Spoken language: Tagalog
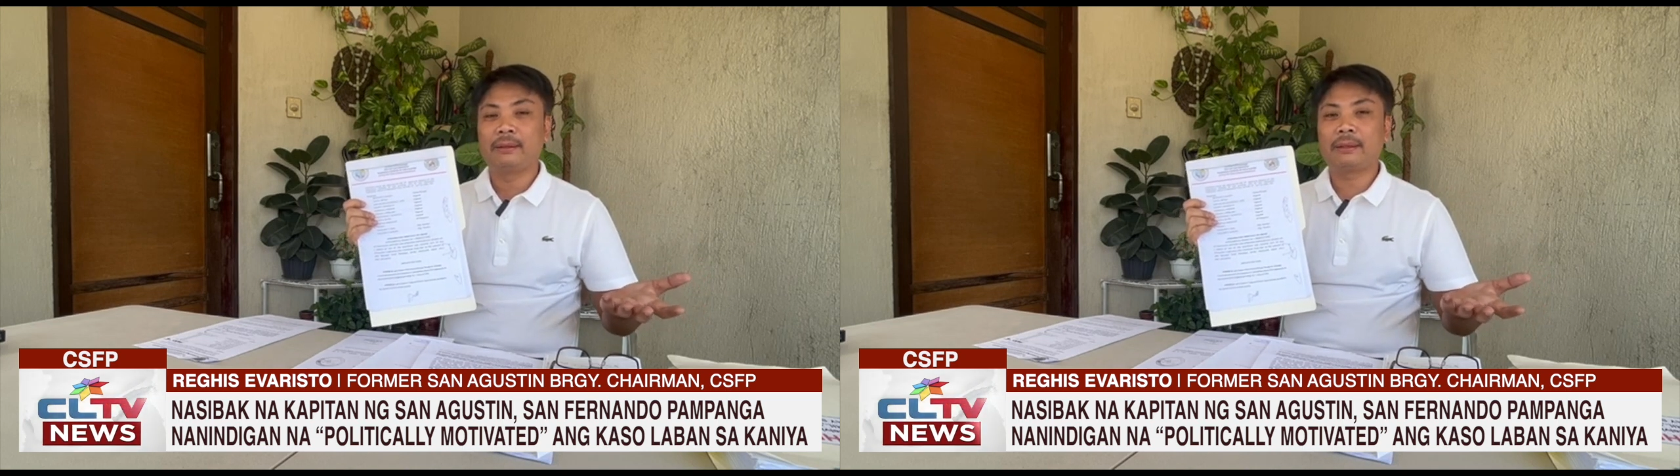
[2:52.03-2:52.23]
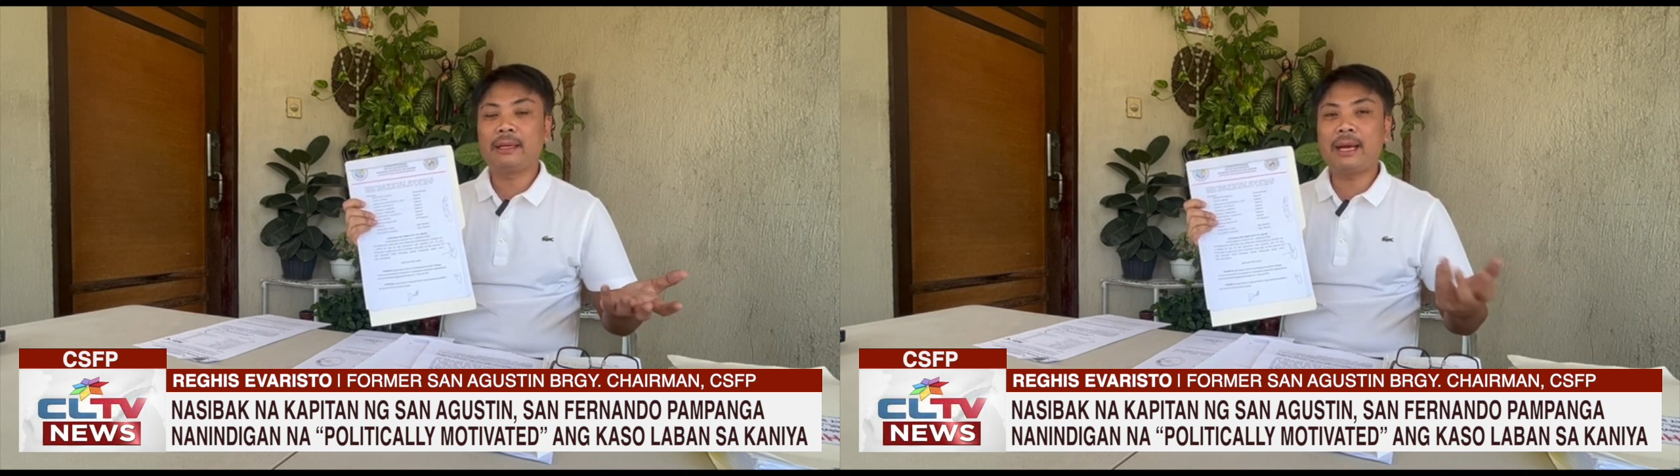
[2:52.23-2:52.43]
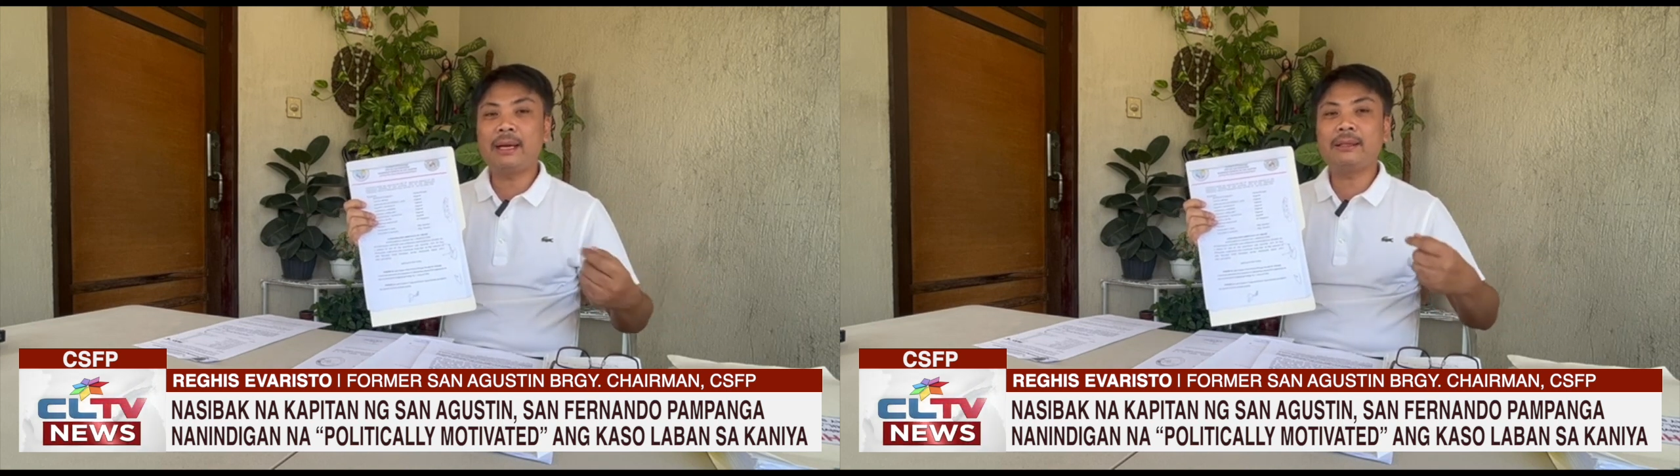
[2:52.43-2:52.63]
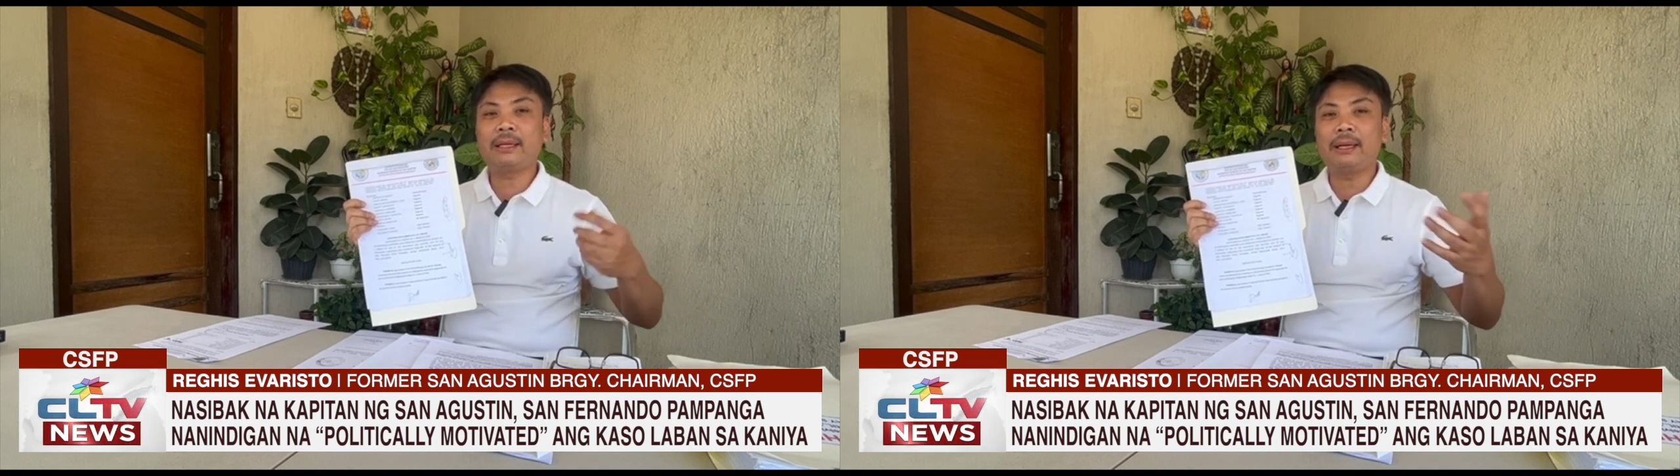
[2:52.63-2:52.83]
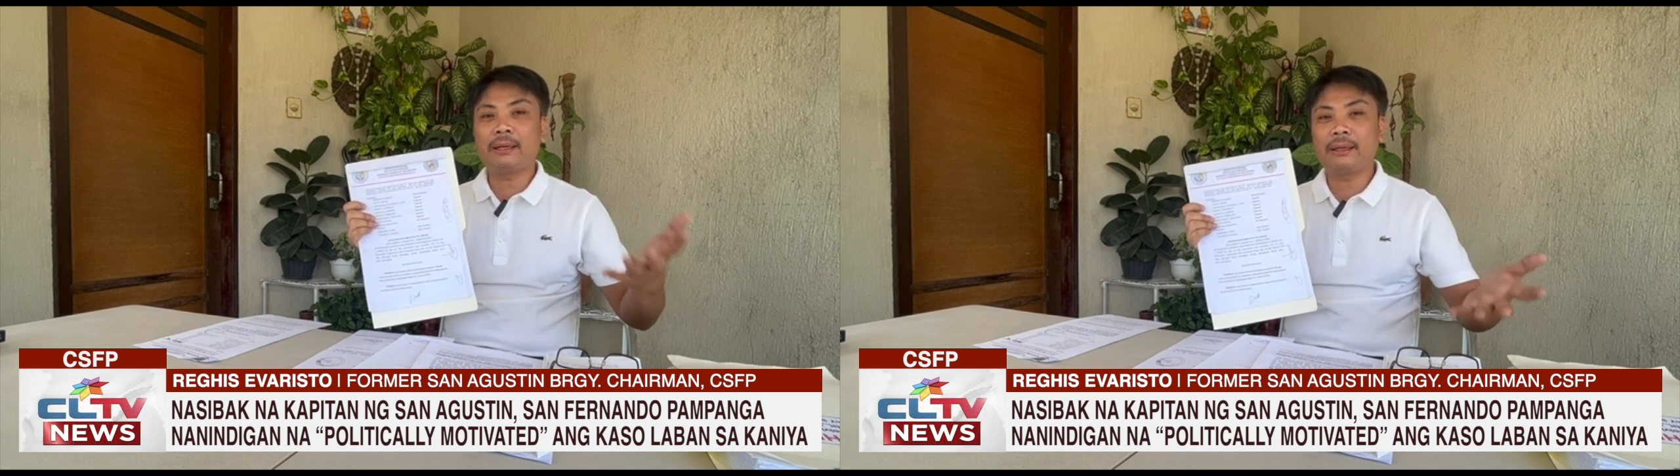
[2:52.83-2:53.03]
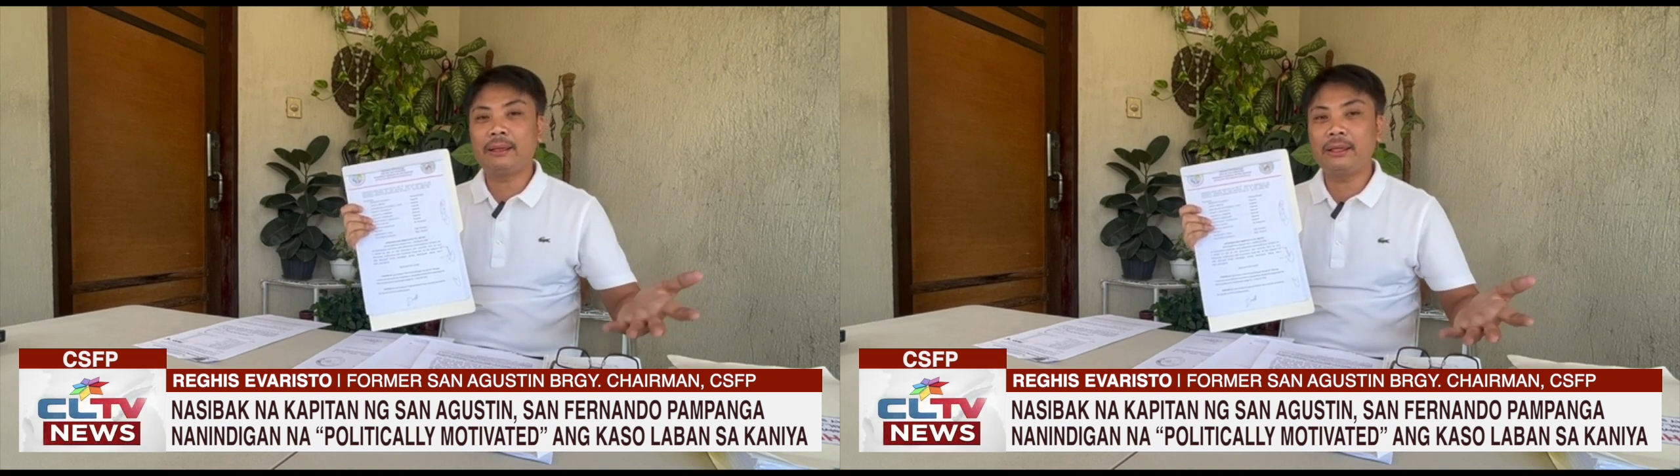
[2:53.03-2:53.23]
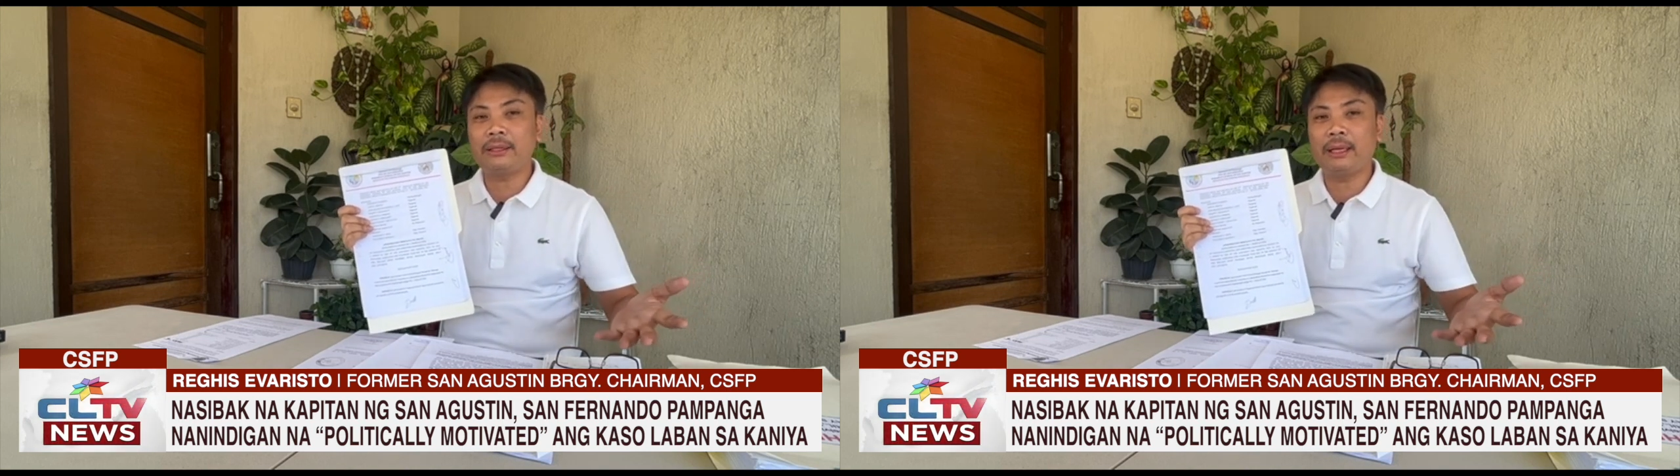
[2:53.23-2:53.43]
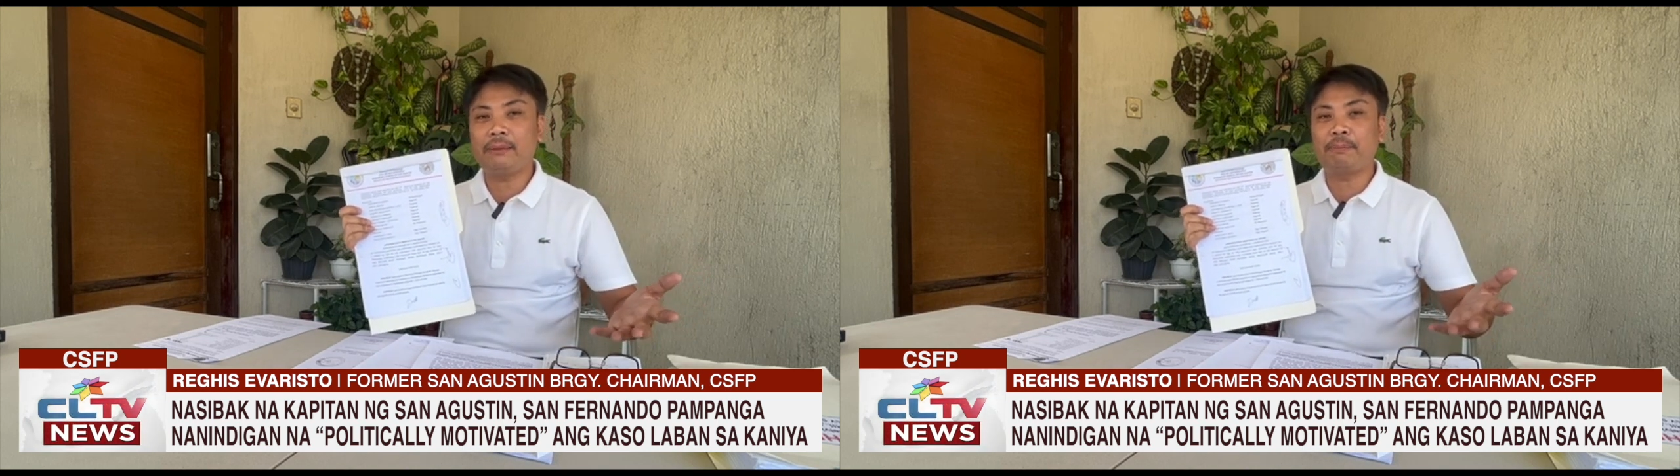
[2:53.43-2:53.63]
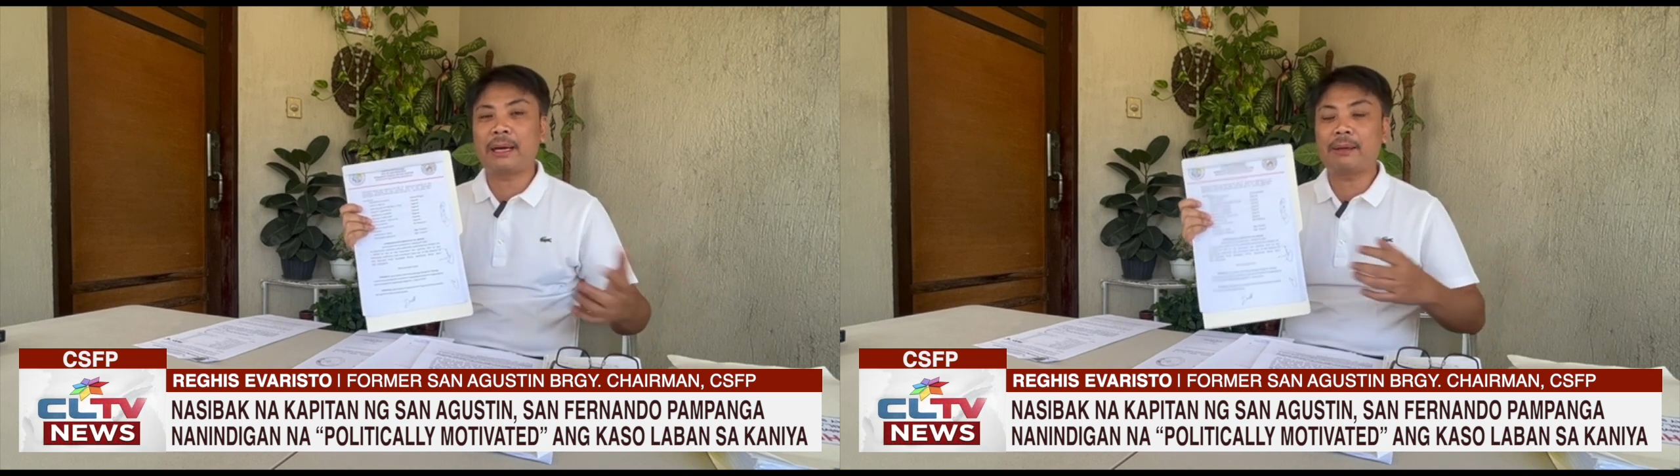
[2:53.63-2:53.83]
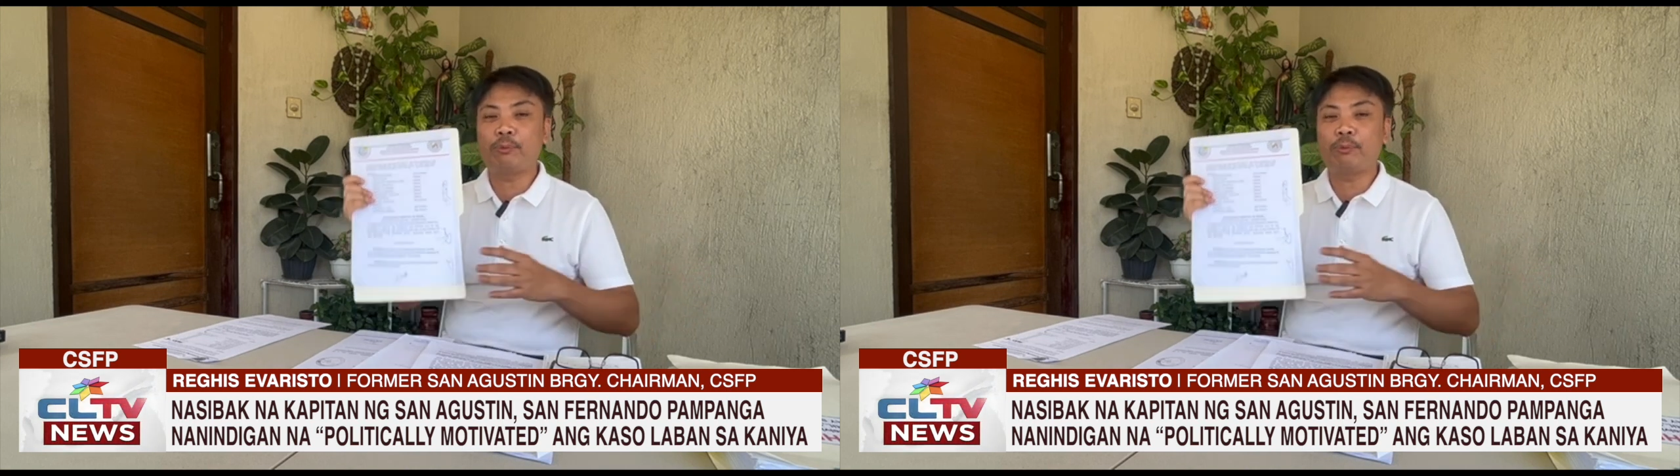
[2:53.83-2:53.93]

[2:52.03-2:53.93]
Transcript: Kailangan silang nag-initiate para